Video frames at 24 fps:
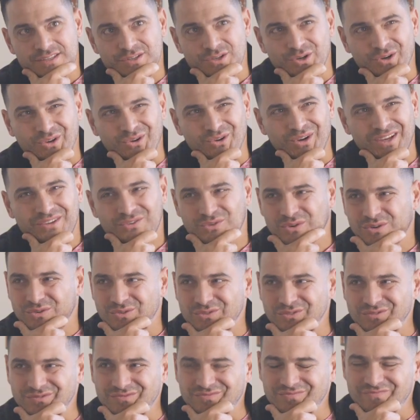Yo creo que eso es
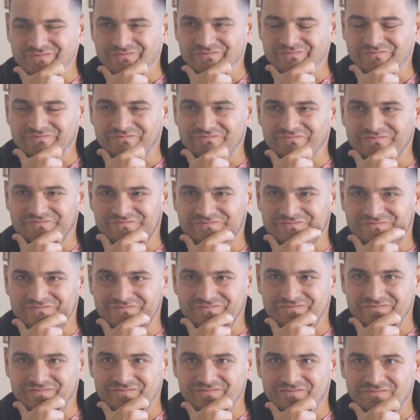un
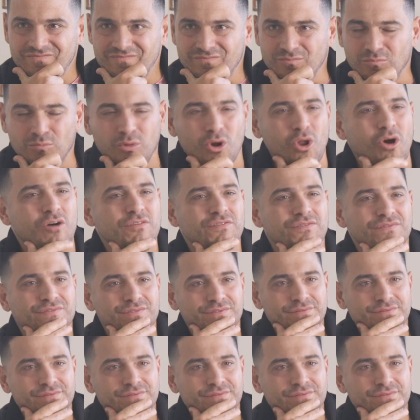bluff.